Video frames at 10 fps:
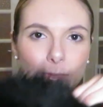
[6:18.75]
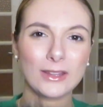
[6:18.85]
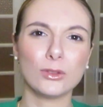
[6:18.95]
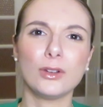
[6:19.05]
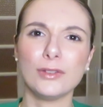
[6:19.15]

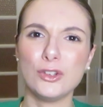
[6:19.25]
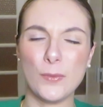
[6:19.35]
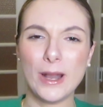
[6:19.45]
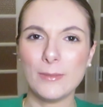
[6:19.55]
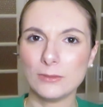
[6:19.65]
Attendez, en fait, je vais
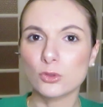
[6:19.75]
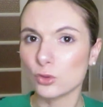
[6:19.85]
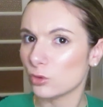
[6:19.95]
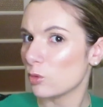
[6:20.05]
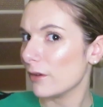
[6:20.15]
pas le mettre parce que
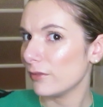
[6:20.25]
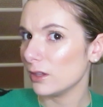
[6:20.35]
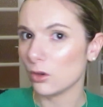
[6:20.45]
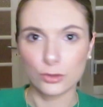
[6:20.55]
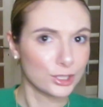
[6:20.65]
je suis
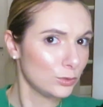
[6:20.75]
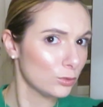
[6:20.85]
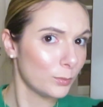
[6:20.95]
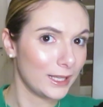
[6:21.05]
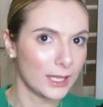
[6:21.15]
coiffée en
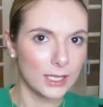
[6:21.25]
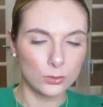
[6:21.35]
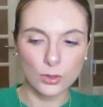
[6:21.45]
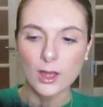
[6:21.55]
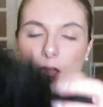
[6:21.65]
chignon plaqué et
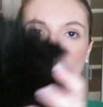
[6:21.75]
tout.